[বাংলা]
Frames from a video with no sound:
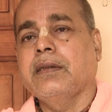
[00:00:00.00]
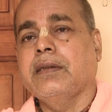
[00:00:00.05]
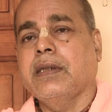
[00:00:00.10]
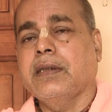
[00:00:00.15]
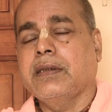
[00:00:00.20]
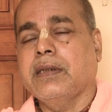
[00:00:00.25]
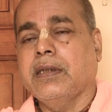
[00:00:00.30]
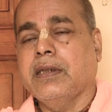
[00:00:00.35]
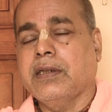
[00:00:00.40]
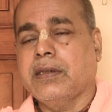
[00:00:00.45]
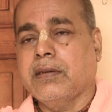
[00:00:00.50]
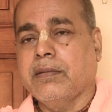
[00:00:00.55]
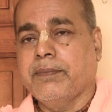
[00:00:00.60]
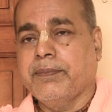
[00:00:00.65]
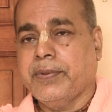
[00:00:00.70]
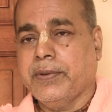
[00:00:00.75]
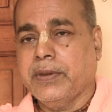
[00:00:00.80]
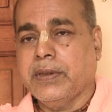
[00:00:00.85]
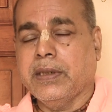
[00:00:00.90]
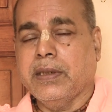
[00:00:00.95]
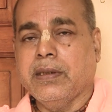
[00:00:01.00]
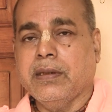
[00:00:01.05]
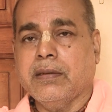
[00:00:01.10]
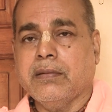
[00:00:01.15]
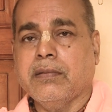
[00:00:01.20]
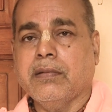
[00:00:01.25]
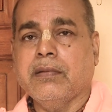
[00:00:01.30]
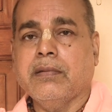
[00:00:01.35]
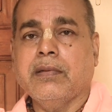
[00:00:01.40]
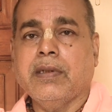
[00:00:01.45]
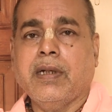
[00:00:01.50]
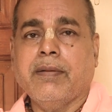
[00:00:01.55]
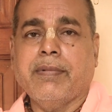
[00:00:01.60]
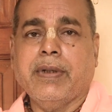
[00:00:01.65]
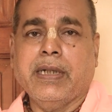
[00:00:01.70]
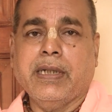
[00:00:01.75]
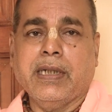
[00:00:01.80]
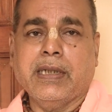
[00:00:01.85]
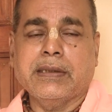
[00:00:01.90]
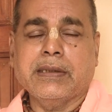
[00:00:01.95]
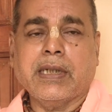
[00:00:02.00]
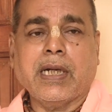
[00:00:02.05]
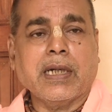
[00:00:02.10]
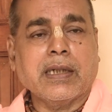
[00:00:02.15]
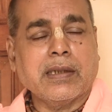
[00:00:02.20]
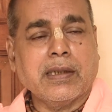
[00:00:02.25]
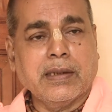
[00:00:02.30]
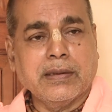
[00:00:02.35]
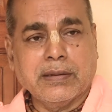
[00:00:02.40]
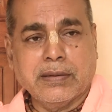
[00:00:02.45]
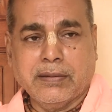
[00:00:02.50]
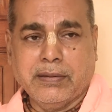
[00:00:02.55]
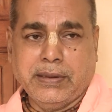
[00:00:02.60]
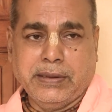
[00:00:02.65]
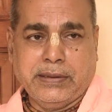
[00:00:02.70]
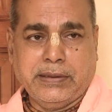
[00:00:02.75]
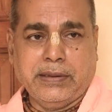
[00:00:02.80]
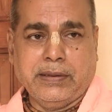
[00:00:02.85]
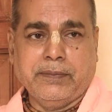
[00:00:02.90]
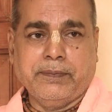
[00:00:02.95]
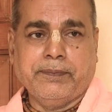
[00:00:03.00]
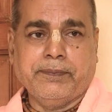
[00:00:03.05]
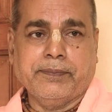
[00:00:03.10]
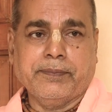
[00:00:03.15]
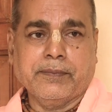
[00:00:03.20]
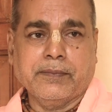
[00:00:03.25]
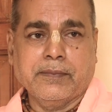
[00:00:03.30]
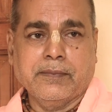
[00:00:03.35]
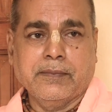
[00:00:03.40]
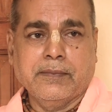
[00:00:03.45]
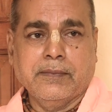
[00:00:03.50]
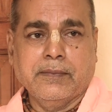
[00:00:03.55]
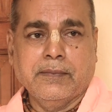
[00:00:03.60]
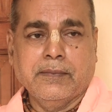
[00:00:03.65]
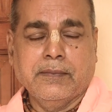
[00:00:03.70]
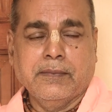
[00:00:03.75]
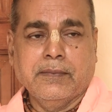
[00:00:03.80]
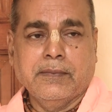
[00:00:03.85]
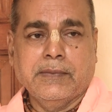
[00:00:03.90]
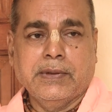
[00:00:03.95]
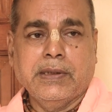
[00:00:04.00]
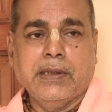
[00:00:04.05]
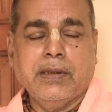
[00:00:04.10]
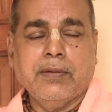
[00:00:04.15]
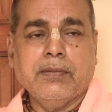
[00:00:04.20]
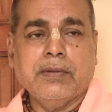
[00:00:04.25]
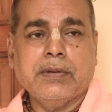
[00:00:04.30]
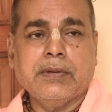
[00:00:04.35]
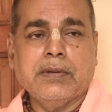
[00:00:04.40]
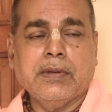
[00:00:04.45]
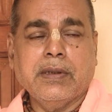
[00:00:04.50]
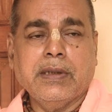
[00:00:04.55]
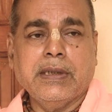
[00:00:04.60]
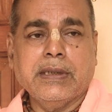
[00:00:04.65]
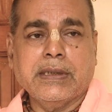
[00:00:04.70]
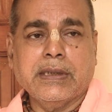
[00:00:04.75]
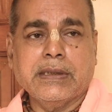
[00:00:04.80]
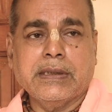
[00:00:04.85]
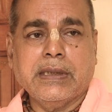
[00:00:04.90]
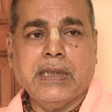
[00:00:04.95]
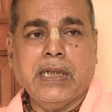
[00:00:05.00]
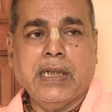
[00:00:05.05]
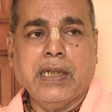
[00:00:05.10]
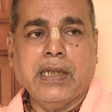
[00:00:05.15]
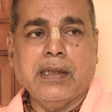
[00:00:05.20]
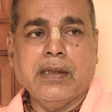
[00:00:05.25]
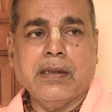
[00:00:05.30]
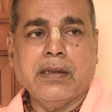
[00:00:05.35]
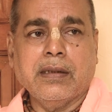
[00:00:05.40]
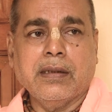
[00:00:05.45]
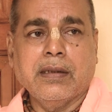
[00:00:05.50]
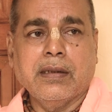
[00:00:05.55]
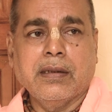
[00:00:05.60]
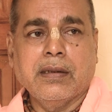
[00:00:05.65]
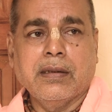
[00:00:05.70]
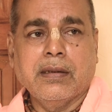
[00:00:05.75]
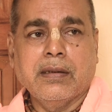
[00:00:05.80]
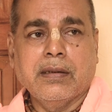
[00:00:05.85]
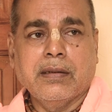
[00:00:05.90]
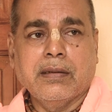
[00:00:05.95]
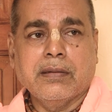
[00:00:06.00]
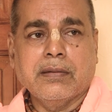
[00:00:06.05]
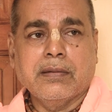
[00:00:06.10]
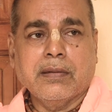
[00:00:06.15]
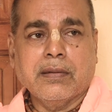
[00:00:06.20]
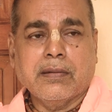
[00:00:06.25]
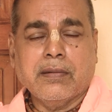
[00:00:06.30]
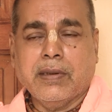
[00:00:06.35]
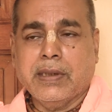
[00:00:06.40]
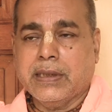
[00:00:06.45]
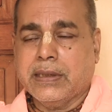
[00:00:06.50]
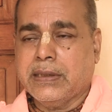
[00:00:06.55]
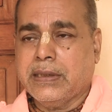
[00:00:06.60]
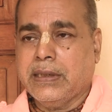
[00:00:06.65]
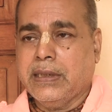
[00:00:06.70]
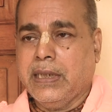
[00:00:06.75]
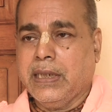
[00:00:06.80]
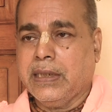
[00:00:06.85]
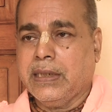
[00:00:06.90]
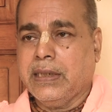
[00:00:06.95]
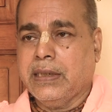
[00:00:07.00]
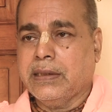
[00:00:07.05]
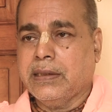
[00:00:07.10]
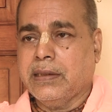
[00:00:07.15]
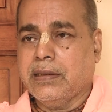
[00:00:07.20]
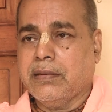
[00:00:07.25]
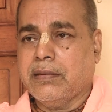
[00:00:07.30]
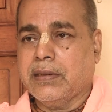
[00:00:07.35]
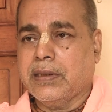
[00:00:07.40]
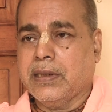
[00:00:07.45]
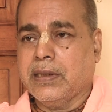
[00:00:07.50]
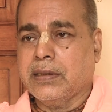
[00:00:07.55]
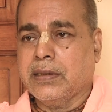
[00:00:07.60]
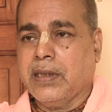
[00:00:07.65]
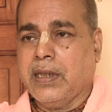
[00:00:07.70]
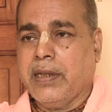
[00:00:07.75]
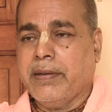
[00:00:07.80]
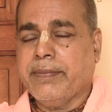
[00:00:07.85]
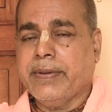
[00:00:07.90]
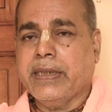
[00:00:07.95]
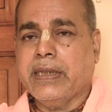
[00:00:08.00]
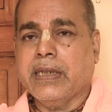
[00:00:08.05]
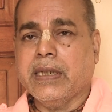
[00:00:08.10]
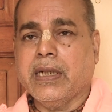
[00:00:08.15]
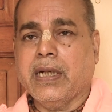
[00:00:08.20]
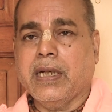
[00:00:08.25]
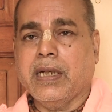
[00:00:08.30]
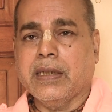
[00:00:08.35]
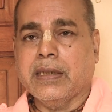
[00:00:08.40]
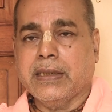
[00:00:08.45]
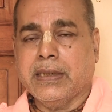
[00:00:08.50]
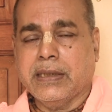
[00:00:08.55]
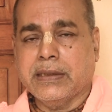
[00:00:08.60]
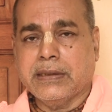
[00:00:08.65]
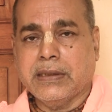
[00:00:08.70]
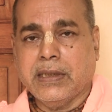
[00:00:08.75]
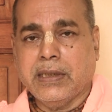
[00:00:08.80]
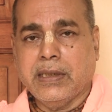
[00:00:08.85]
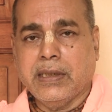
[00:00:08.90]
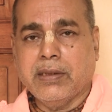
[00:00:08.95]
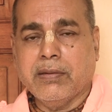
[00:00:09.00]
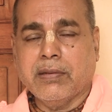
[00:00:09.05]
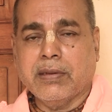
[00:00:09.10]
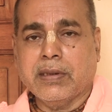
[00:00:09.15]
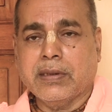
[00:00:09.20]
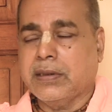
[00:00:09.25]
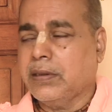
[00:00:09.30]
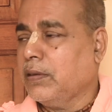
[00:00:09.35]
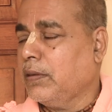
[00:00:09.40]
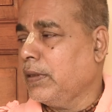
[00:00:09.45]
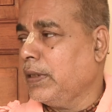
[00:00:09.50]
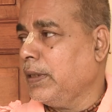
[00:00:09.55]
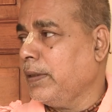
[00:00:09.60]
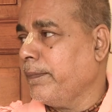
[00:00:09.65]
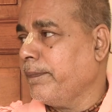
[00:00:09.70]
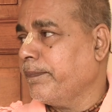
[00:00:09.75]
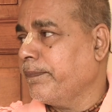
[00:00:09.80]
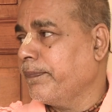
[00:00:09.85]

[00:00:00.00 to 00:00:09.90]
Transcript: যে তিনি সম্প্রতি করোনা ভাইরাসে আক্রান্ত হয়েছেন তিনি উজ্জয়িনীতে ছিলেন তো কয়েকদিন আগে তিনি হঠাৎ আমেরিকা গিয়েছেন নিউ ইয়র্ক শহরে